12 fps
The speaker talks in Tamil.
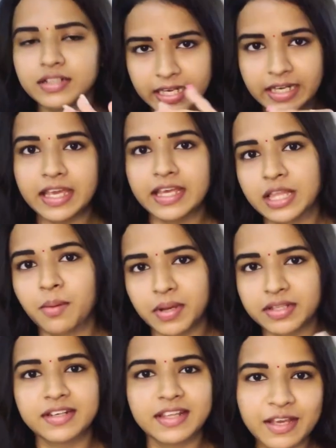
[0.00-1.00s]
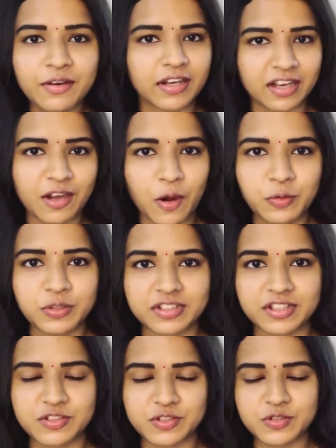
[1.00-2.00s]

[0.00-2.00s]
எனக்கு ஏற்ற மாதிரியே அங்கே கவுன் இருந்துச்சு